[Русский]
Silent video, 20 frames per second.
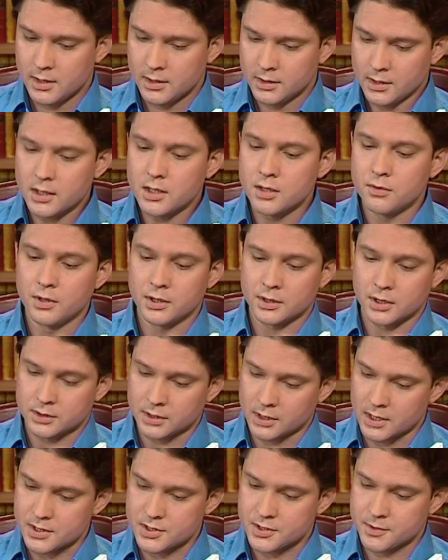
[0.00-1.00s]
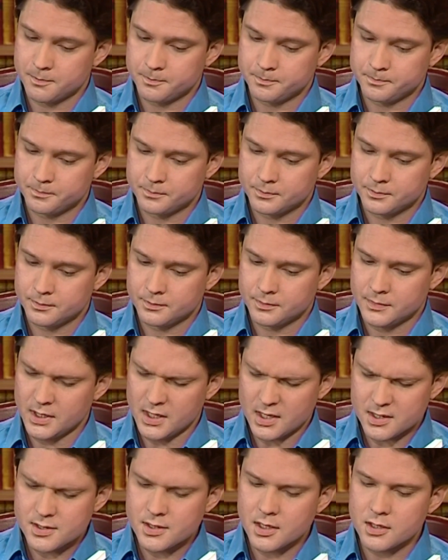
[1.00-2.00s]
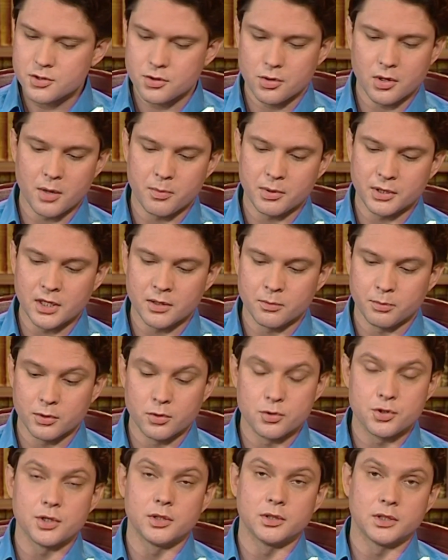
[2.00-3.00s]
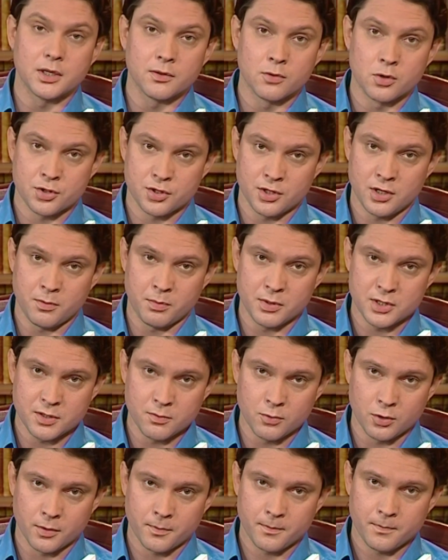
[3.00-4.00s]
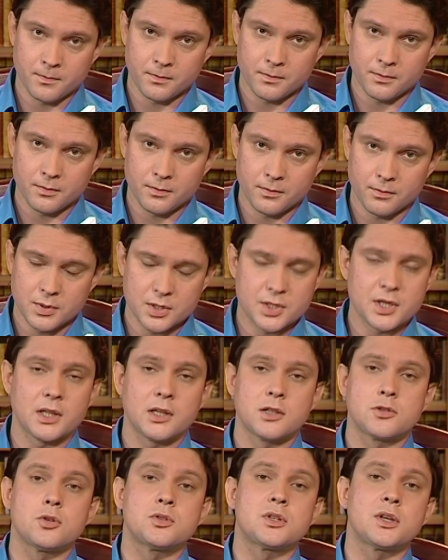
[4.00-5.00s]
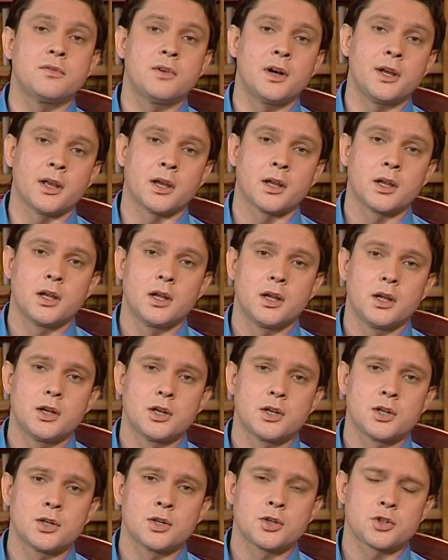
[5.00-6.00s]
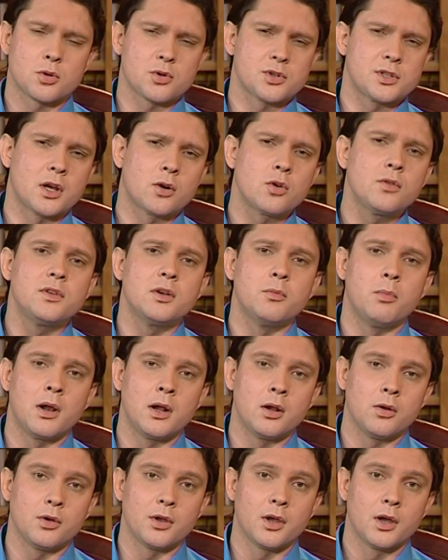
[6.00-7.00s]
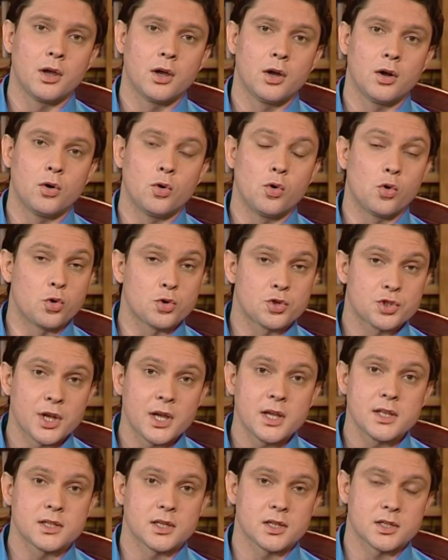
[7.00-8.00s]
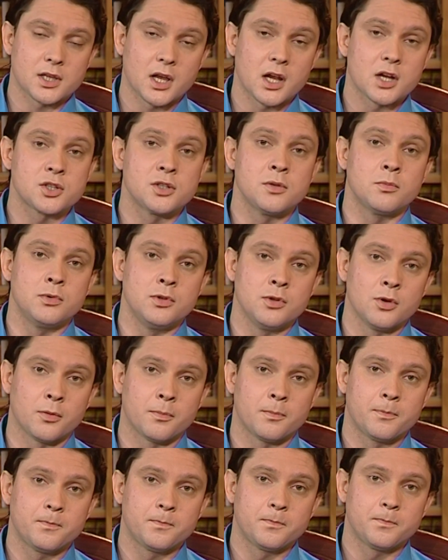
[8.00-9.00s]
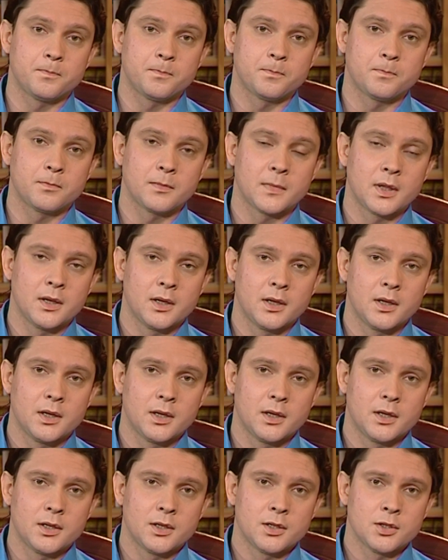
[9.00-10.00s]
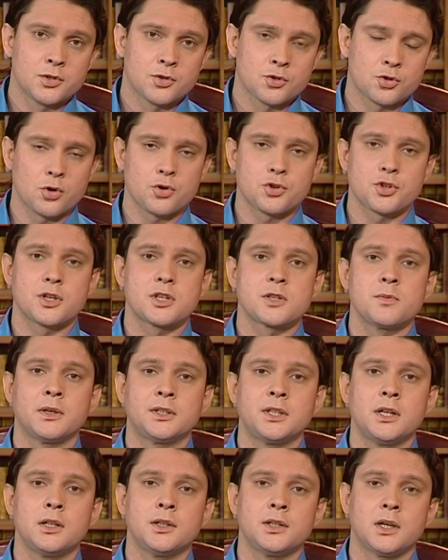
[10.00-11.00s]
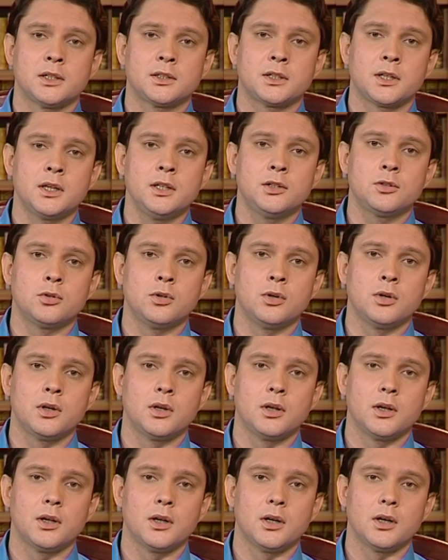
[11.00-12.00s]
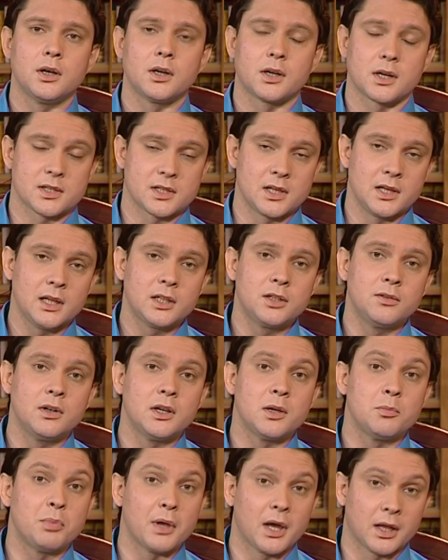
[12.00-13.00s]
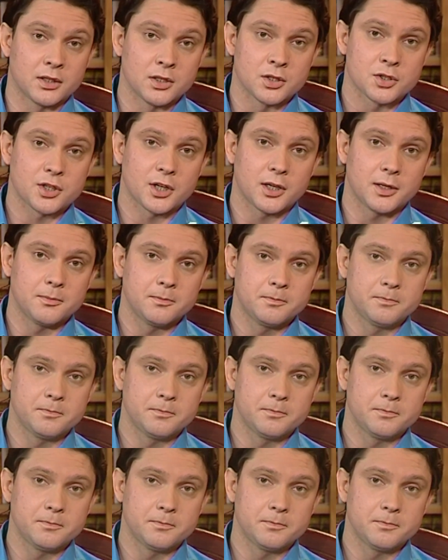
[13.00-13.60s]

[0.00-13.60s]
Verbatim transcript: Так и в этот раз. Я знал, что капитан получил тревожное письмо. Писала тетя Варя, что здоровье больной ухудшается с каждым днем. Жоржик смотрел на открытку, разглядывая пятнышко.